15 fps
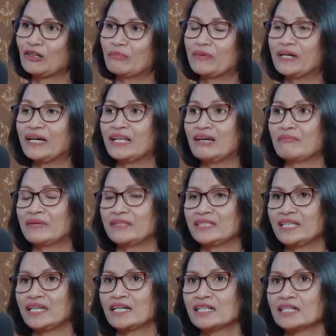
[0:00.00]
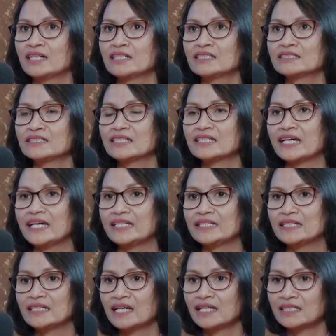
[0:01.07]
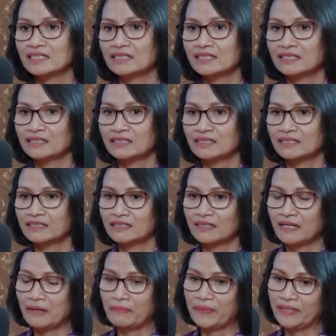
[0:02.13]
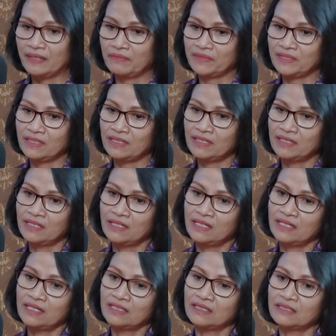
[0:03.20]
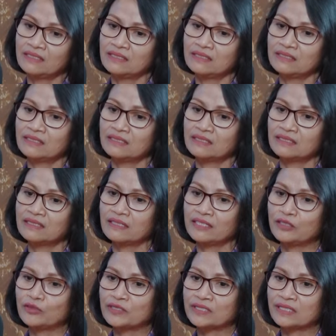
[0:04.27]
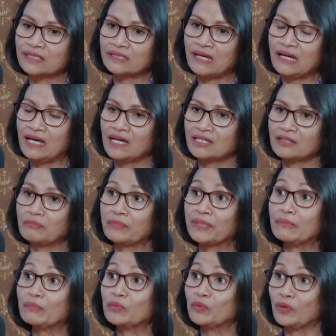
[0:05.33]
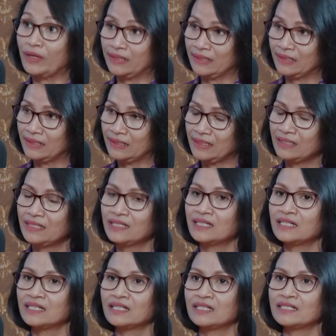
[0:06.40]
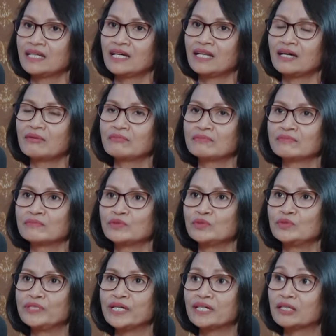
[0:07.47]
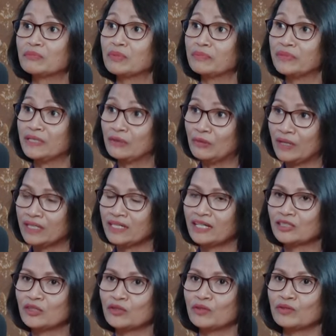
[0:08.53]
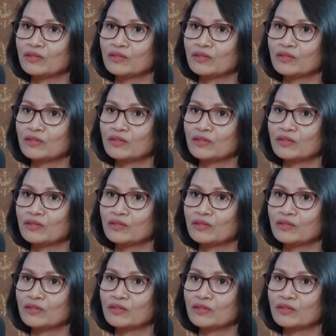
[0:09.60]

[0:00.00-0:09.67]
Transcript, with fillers: pengalaman tiang uh, terkait dengan uh, apa namanya Eh, keikutsertaan perempuan hmm. uh, dalam dunia kepemiluan atau